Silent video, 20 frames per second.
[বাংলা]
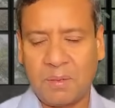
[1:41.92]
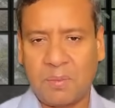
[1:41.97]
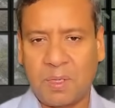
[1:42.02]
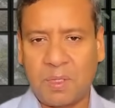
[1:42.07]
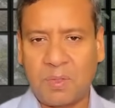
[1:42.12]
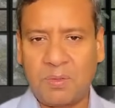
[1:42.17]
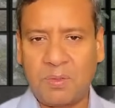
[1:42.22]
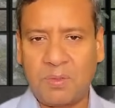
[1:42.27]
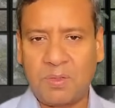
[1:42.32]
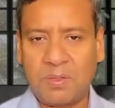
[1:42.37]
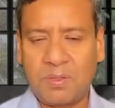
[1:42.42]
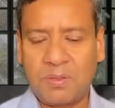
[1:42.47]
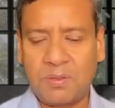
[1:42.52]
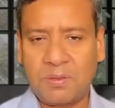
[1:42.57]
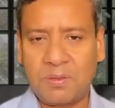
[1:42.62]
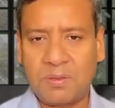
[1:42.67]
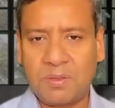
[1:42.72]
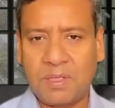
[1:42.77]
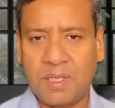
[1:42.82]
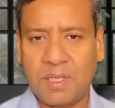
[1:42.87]
মানুষ
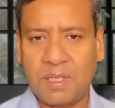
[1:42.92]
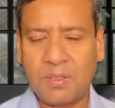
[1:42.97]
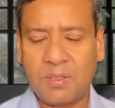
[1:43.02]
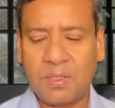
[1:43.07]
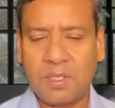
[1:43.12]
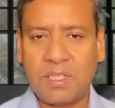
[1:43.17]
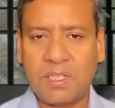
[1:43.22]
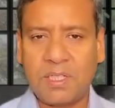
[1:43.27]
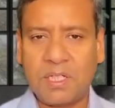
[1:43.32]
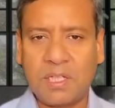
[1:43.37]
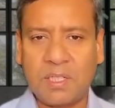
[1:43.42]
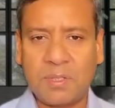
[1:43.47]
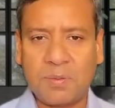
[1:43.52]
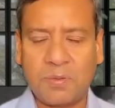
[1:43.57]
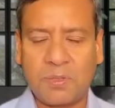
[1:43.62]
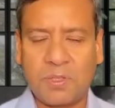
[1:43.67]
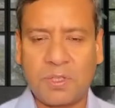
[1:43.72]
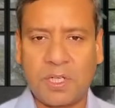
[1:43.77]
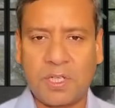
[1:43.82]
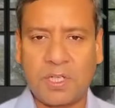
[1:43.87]
একটু নিঃশ্বাস
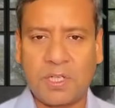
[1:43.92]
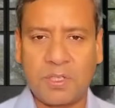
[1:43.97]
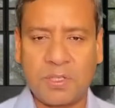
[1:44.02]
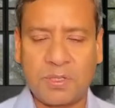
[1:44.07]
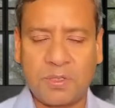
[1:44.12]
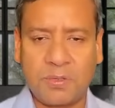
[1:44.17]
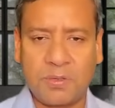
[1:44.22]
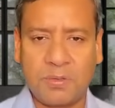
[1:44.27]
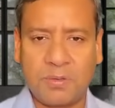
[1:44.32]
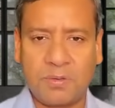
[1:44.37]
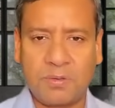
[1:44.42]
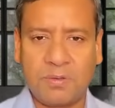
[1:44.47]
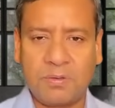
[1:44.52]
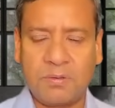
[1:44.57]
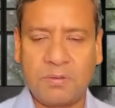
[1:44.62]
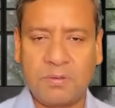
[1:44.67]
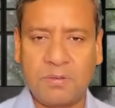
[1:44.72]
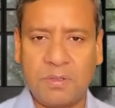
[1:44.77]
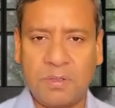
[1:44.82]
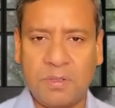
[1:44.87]
প্রশ্বাসের জন্য
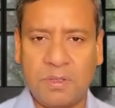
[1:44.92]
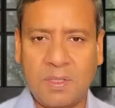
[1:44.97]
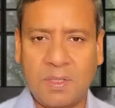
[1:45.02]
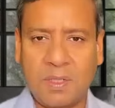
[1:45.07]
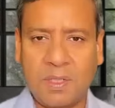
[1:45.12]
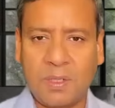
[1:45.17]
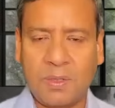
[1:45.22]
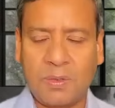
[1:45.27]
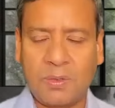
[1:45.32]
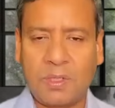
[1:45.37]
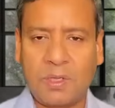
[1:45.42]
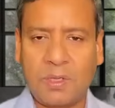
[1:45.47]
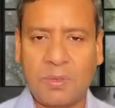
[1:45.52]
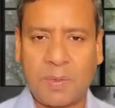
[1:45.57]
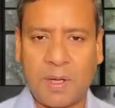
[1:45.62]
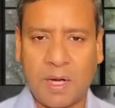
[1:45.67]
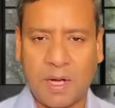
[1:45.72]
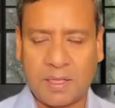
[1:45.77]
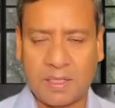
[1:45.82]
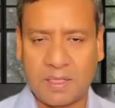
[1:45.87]
কোথাও
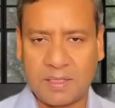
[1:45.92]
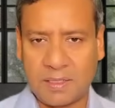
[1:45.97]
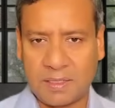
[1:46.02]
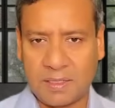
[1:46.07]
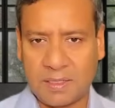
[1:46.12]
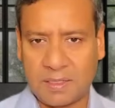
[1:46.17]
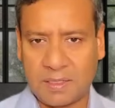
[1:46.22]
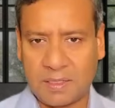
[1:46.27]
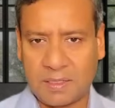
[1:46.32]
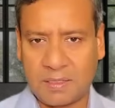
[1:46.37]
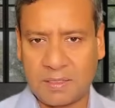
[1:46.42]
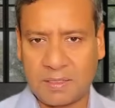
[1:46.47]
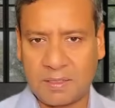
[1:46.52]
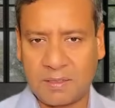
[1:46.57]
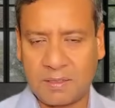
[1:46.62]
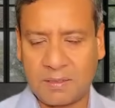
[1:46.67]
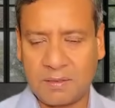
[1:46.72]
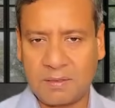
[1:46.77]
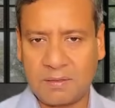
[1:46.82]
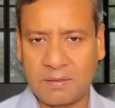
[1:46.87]
বেড়াতে যেতে চাচ্ছে
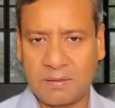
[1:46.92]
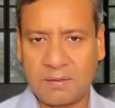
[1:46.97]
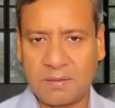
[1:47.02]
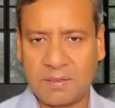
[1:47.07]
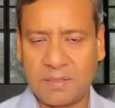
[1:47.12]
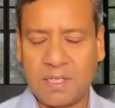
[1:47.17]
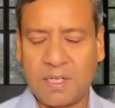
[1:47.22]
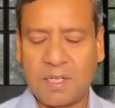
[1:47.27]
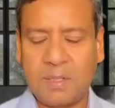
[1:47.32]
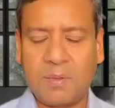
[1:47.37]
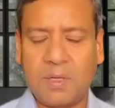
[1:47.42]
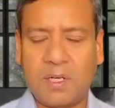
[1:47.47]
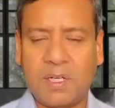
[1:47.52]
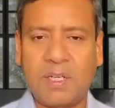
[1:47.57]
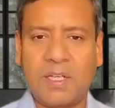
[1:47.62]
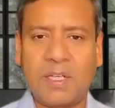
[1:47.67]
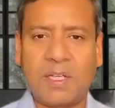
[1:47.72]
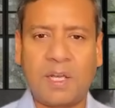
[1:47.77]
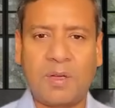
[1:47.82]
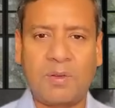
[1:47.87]
সেন্ট
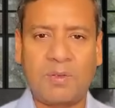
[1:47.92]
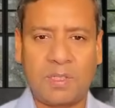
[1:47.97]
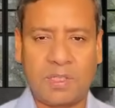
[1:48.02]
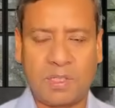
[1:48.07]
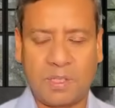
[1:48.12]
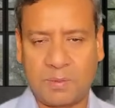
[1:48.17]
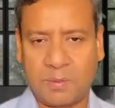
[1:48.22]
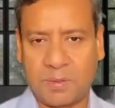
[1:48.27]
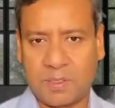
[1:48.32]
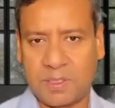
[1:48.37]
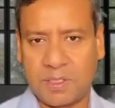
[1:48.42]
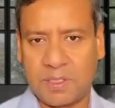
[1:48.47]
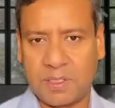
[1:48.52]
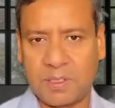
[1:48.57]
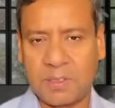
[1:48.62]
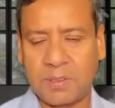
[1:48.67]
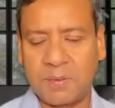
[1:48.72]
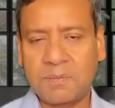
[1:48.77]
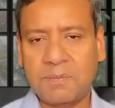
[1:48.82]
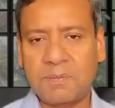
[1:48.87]
মার্টিন কেন যেতে পারছে
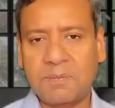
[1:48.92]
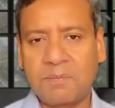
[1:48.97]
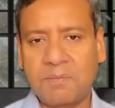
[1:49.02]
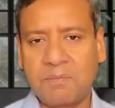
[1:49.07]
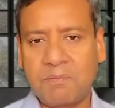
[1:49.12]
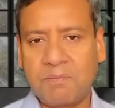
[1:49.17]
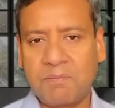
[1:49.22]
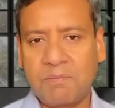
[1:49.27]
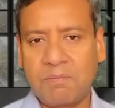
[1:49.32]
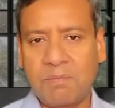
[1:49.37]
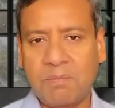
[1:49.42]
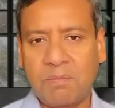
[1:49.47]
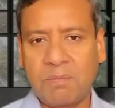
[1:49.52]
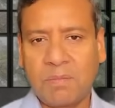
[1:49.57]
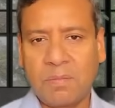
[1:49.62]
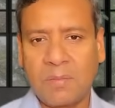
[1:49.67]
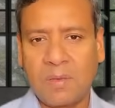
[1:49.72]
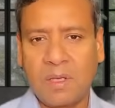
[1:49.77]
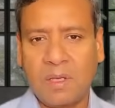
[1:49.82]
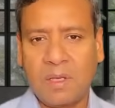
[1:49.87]
না
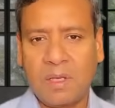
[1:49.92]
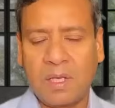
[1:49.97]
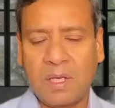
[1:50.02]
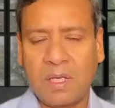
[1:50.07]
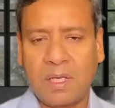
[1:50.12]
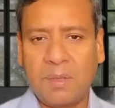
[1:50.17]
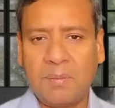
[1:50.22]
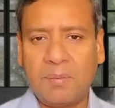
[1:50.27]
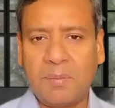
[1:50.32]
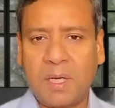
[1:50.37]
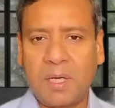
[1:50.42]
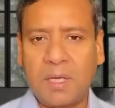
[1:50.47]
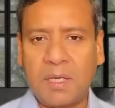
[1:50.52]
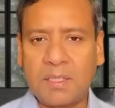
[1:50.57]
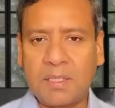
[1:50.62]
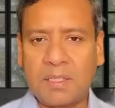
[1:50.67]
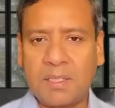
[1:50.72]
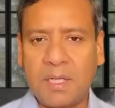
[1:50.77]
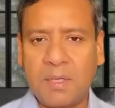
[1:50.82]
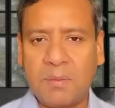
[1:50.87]
কিংবা
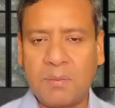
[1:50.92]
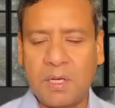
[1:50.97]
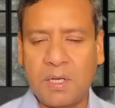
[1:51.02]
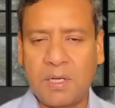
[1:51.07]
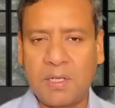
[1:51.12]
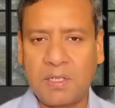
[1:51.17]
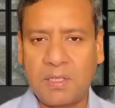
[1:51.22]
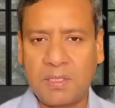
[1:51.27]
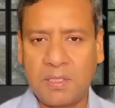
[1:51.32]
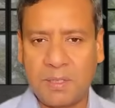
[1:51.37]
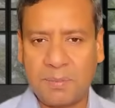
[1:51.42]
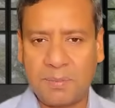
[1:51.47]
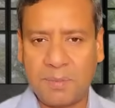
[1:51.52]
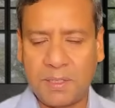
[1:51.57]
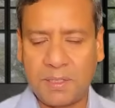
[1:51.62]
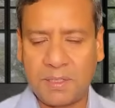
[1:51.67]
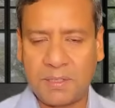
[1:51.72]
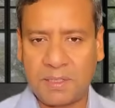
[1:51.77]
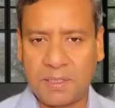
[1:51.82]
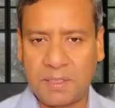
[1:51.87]
সেন্ট মার্টিন
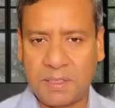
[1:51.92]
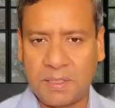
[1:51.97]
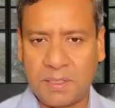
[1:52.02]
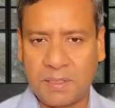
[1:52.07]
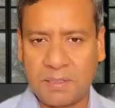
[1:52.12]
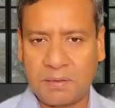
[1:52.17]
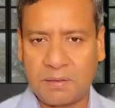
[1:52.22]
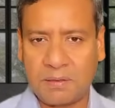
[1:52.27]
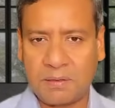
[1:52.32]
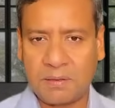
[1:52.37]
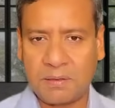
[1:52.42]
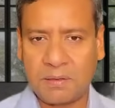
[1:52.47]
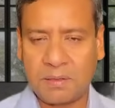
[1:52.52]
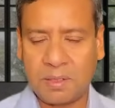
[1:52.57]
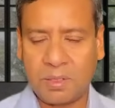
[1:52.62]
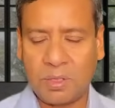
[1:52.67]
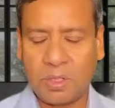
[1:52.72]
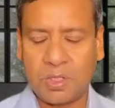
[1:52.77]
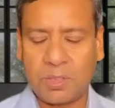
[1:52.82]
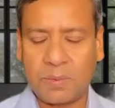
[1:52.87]
দ্বীপে যে
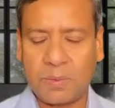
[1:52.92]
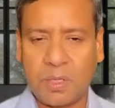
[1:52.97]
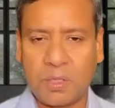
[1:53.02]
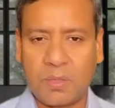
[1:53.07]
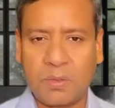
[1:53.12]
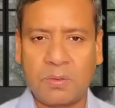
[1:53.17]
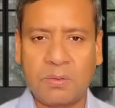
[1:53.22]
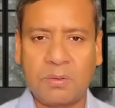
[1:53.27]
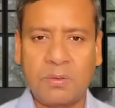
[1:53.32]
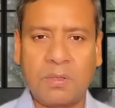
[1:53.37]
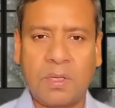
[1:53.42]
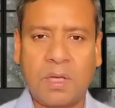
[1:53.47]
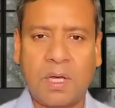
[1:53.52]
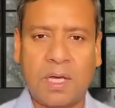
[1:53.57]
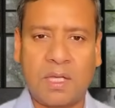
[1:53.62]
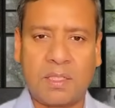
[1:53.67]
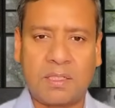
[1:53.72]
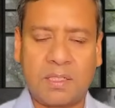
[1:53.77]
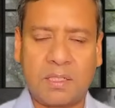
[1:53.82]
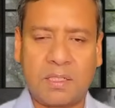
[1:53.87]
দশ বারো
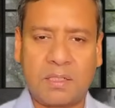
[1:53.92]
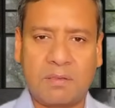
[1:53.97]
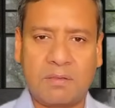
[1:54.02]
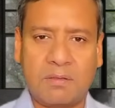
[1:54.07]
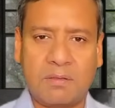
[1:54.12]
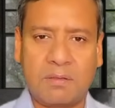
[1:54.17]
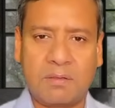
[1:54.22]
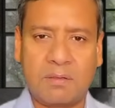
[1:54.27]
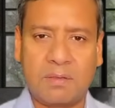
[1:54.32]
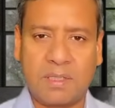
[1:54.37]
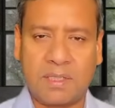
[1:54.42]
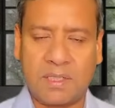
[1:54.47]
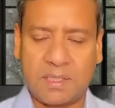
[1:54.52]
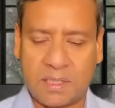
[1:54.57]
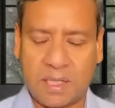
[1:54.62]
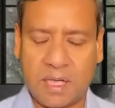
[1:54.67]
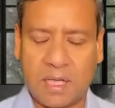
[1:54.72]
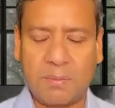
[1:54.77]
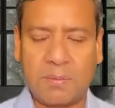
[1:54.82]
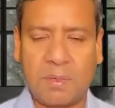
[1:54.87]
হাজার
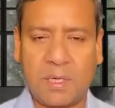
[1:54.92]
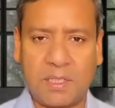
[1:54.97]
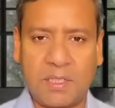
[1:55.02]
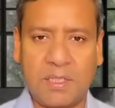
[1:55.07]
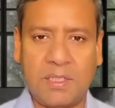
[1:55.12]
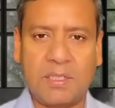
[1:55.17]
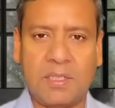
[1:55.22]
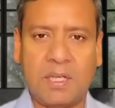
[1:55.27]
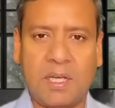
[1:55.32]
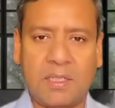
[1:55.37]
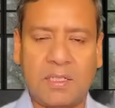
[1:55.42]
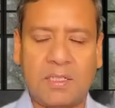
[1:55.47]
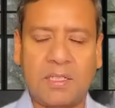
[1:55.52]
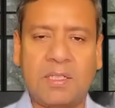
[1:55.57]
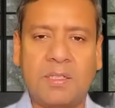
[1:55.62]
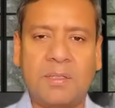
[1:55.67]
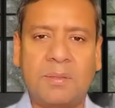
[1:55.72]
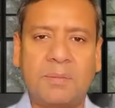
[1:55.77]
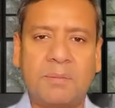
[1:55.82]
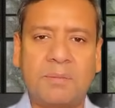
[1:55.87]
স্থায়ী বাসিন্দা আছেন